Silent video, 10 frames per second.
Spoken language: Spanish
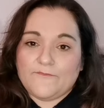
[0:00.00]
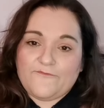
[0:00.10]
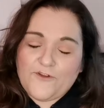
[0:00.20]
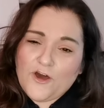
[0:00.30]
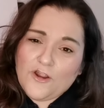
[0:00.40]

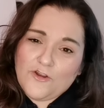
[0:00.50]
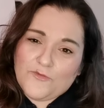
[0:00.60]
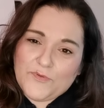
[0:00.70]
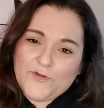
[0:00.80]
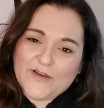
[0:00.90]
Flor
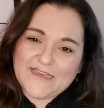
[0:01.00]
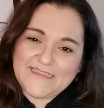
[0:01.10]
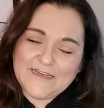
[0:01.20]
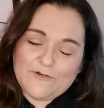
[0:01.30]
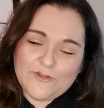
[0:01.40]
lo primero que
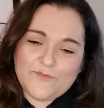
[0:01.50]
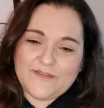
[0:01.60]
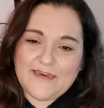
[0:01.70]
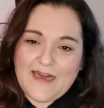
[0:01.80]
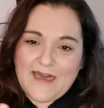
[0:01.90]
hace cuando
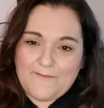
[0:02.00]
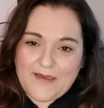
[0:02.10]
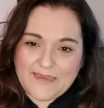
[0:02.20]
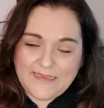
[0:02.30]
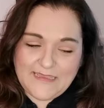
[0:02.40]
empieza a
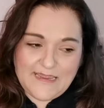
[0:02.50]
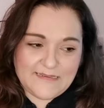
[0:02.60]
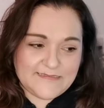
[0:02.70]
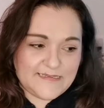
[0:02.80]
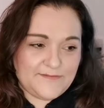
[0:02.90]

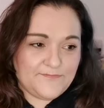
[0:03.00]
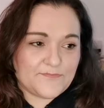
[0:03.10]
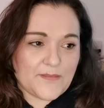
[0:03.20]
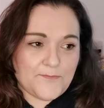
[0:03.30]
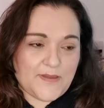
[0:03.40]
maquillarse,
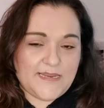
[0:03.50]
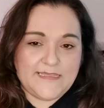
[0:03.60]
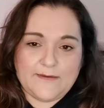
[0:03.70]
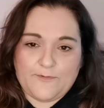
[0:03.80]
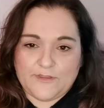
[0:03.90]
¿vale?
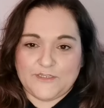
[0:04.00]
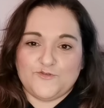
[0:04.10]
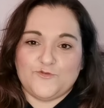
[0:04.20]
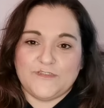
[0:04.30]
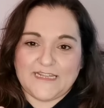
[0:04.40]
Después de
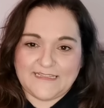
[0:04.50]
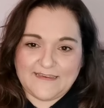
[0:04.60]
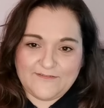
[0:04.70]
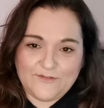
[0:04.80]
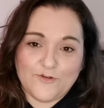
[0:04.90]
su
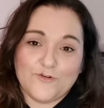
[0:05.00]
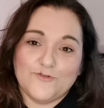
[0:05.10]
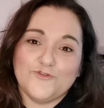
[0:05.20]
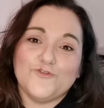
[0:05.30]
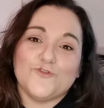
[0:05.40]

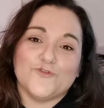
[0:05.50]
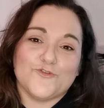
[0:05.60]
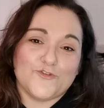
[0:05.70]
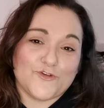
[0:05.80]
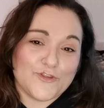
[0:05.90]
hidratación, su
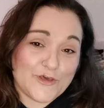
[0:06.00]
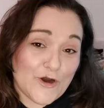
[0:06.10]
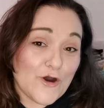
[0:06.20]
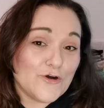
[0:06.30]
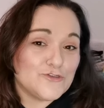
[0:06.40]
contorno de
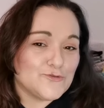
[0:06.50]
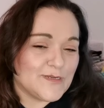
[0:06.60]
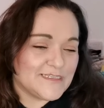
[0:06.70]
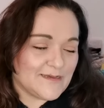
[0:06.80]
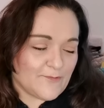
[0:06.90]
ojos, su
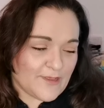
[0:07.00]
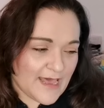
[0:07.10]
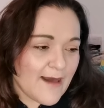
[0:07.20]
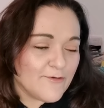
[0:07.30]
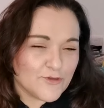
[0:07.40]
bálsamo de
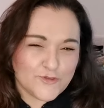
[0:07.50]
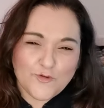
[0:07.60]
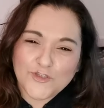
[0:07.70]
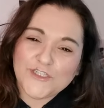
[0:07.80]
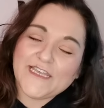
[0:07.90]
labios
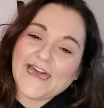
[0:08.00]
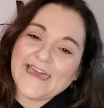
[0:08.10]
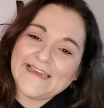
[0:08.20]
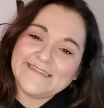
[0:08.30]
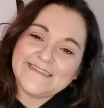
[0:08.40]
sus cositas,
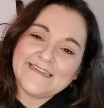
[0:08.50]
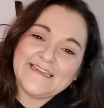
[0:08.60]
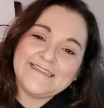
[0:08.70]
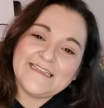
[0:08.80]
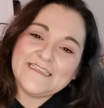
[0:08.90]
es
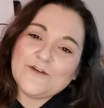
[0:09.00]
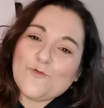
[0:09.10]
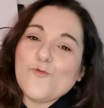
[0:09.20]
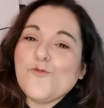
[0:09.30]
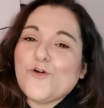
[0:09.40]
echarse
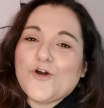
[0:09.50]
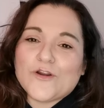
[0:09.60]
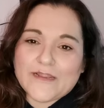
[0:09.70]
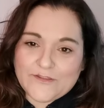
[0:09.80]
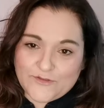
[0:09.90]
un
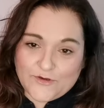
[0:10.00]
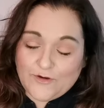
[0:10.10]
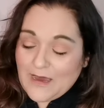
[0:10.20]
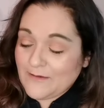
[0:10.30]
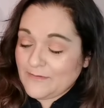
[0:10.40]

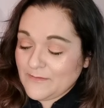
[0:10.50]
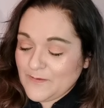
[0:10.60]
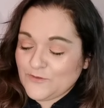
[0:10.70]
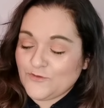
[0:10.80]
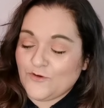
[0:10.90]
corrector. ¿Habéis
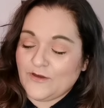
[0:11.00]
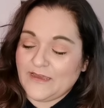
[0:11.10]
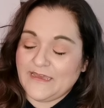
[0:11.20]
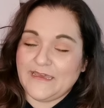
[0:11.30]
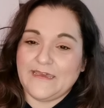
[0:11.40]
visto
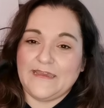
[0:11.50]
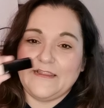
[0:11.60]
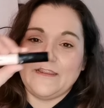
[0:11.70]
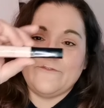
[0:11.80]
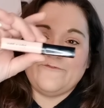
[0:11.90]

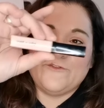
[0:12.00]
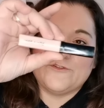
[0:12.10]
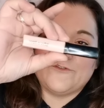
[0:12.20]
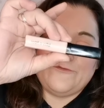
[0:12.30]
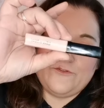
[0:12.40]
el
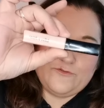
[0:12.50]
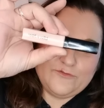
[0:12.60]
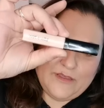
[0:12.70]
Photofocus